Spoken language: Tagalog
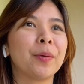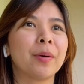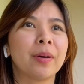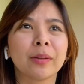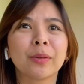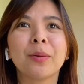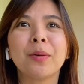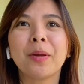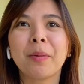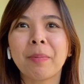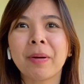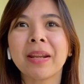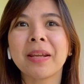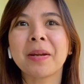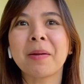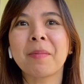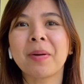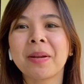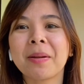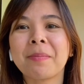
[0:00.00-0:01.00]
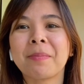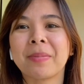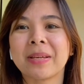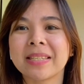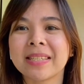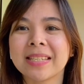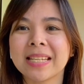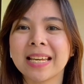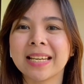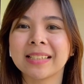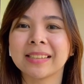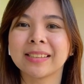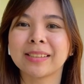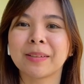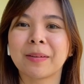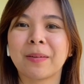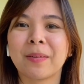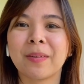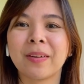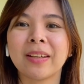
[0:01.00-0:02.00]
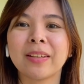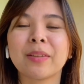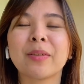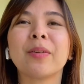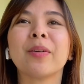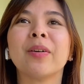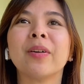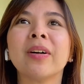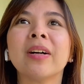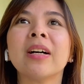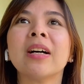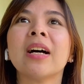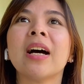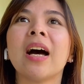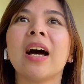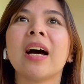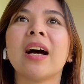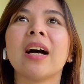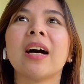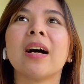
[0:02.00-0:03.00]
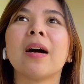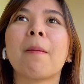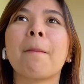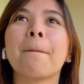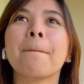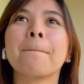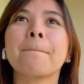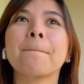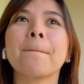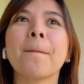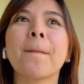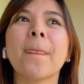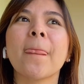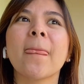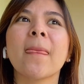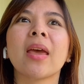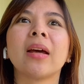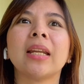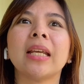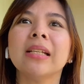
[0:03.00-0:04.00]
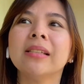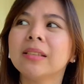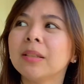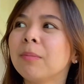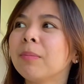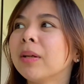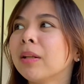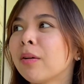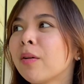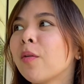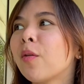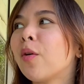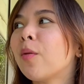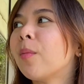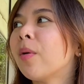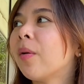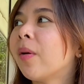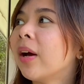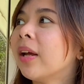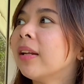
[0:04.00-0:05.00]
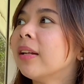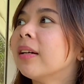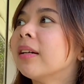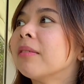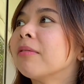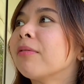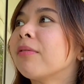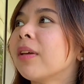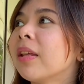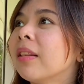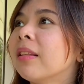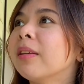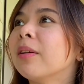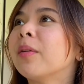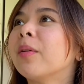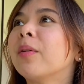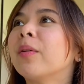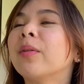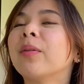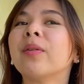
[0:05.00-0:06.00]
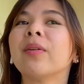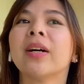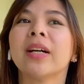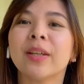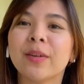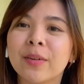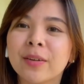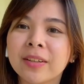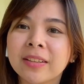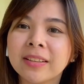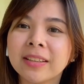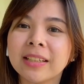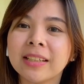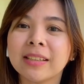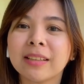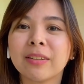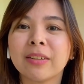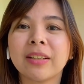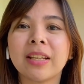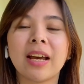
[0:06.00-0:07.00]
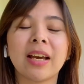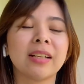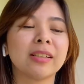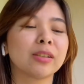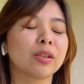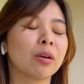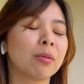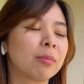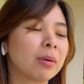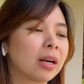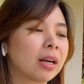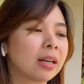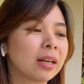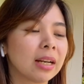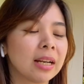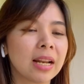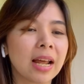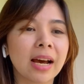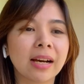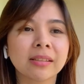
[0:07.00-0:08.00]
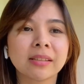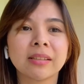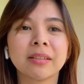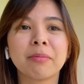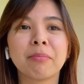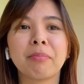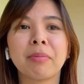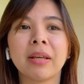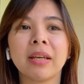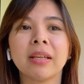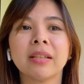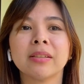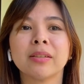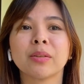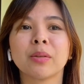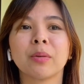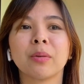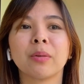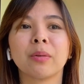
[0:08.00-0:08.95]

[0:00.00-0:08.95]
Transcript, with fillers: tuloy pa rin naman ang business. So ito, um, naisipan kong gumawa ng video ngayon dito dahil sobrang relax ng place. So